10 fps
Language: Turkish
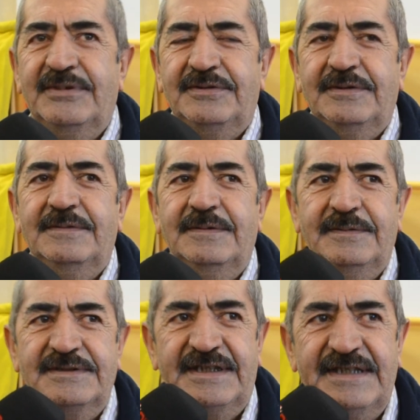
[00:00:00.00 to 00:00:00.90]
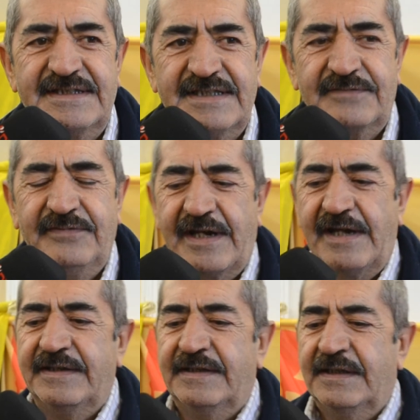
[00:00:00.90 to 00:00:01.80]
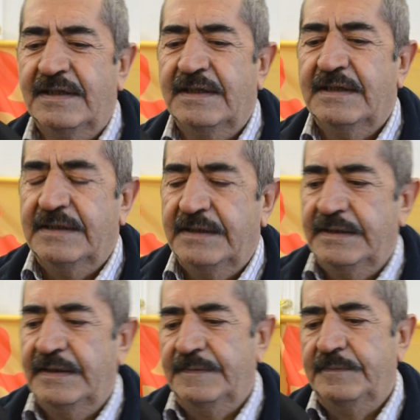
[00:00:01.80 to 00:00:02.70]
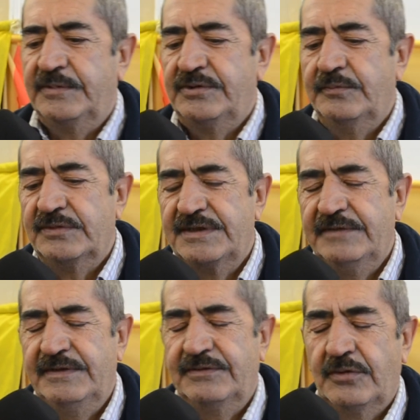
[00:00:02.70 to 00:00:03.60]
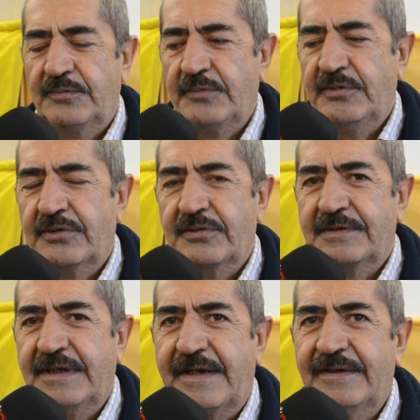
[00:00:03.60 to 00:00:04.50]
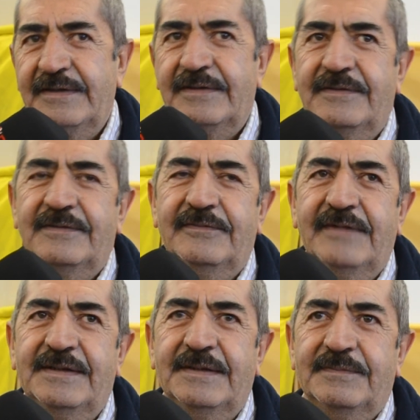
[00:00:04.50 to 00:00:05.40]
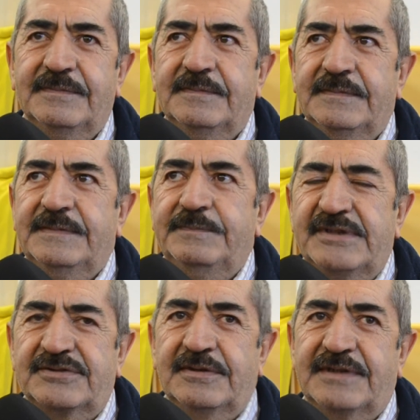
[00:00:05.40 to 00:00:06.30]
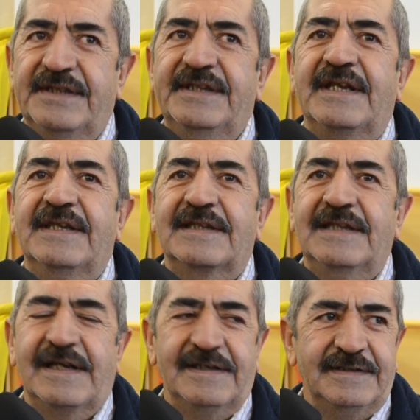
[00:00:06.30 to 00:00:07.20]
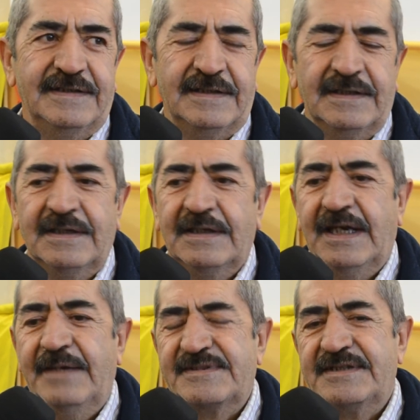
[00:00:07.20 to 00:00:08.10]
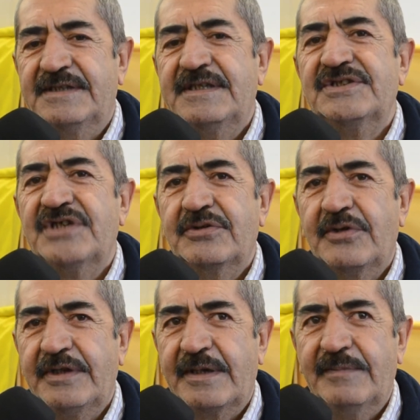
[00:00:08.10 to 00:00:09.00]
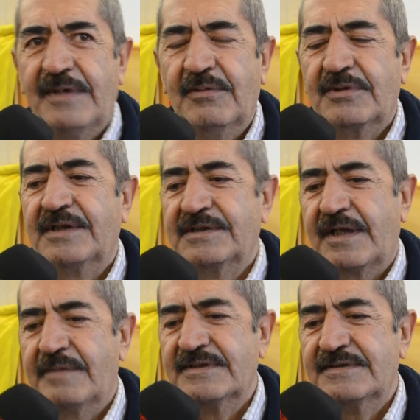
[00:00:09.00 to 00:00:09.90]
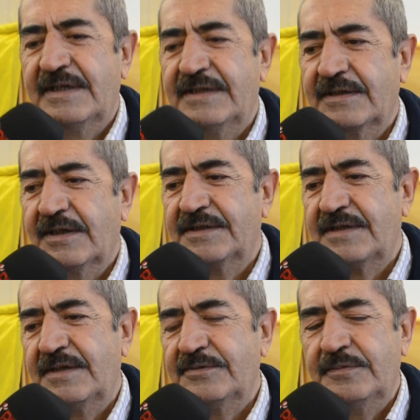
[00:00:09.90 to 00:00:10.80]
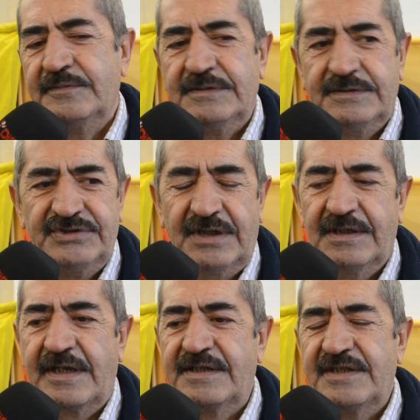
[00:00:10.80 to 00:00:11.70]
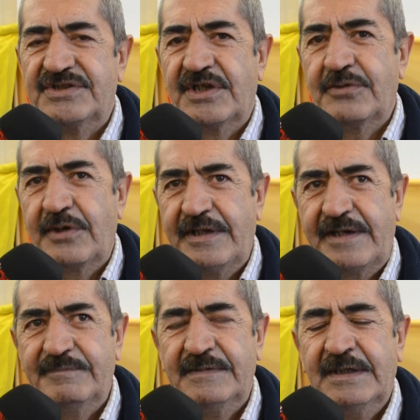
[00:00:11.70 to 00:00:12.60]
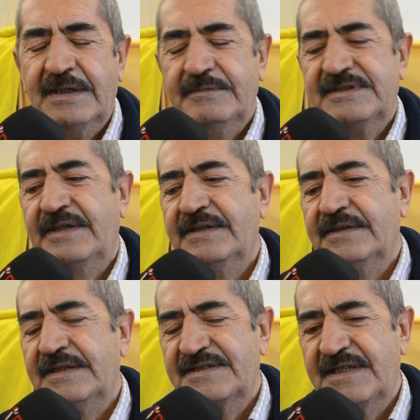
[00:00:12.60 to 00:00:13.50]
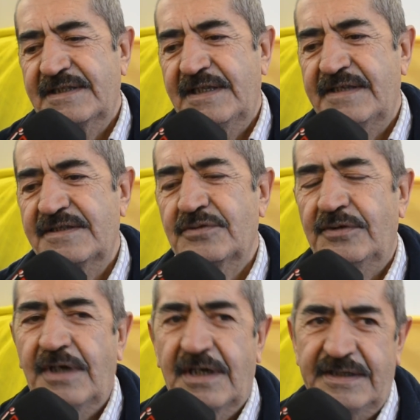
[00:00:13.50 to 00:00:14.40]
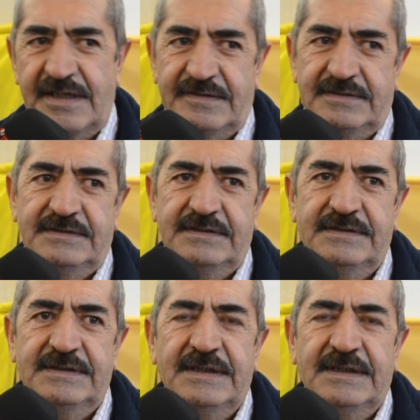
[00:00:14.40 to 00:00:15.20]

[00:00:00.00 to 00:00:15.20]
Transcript: bütün bize destek veren e, tüm sivil toplum örgütleri ve Pür Sultan derneklerin hepsine teşekkür ederim. Avukatlarımıza katılan tüm canlara teşekkür ederim. Bize desteklerini sonuna kadar e,